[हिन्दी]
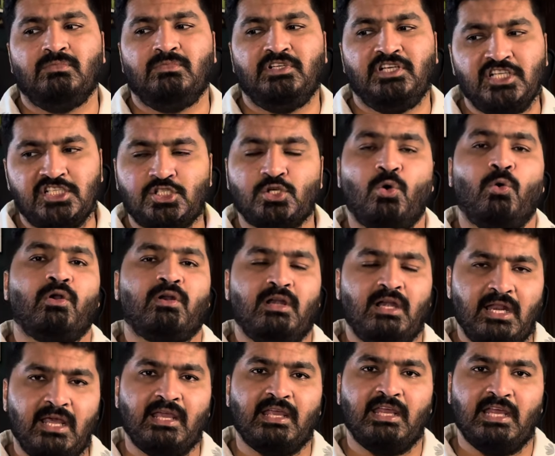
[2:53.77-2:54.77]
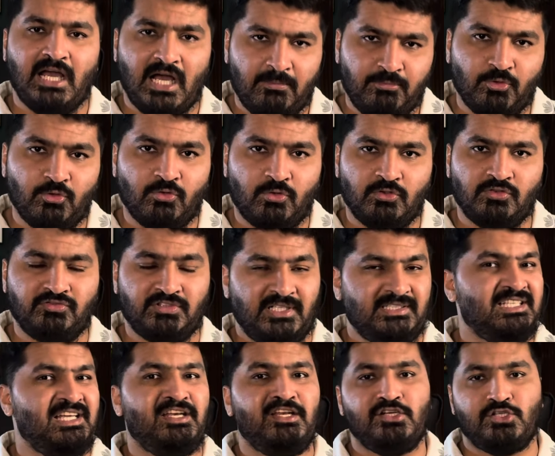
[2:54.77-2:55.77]
निचोड़ लेंगे आप उनको
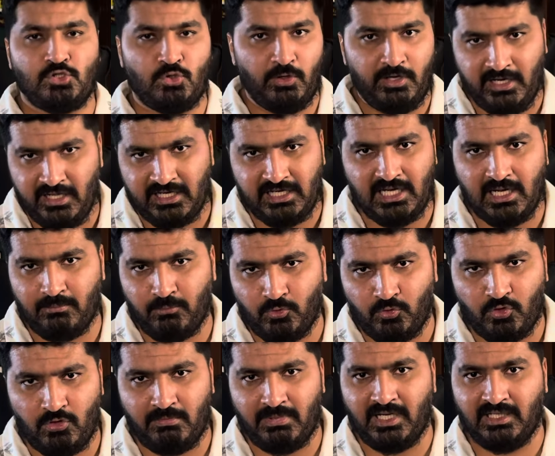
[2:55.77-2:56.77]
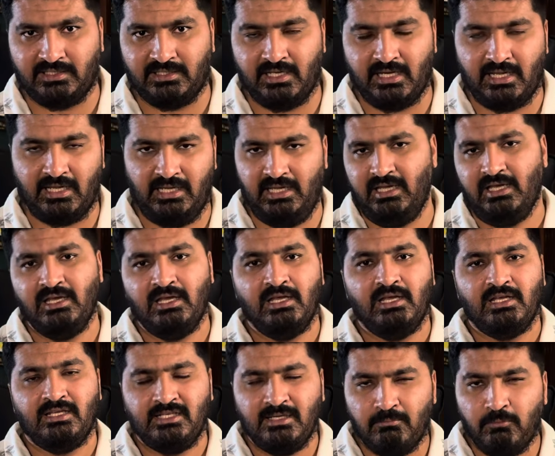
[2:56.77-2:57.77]
ज्यादा निचोड़ने की आप उनको बात करेंगे
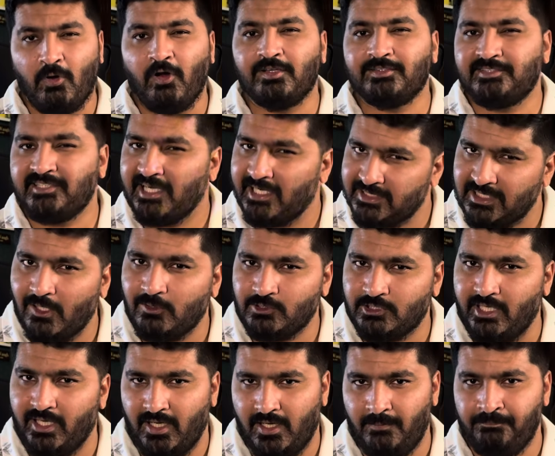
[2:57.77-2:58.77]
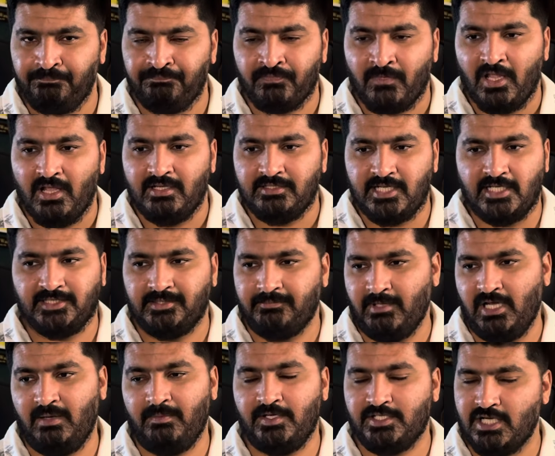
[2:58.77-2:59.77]
ये बहुत ज्यादा हो जाएगा जैसे
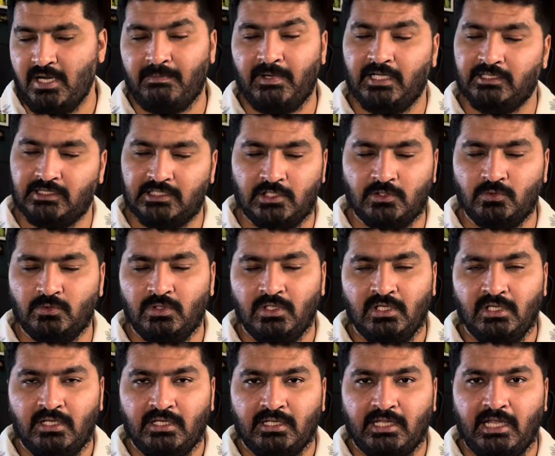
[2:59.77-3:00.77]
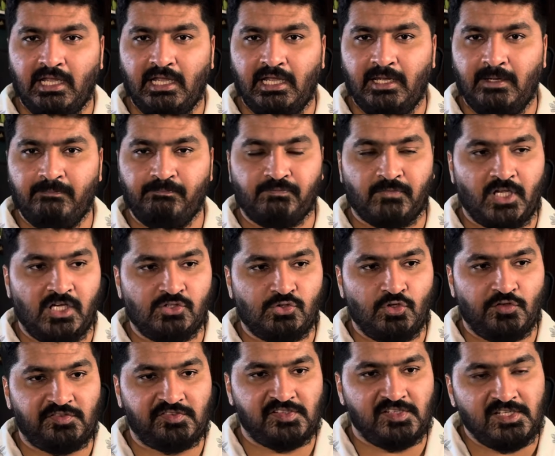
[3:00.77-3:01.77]
मैं हमेशा मानता हूँ कि
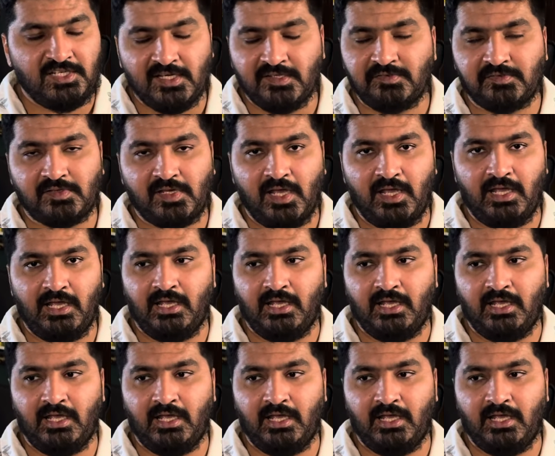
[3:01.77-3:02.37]
जो सी एस के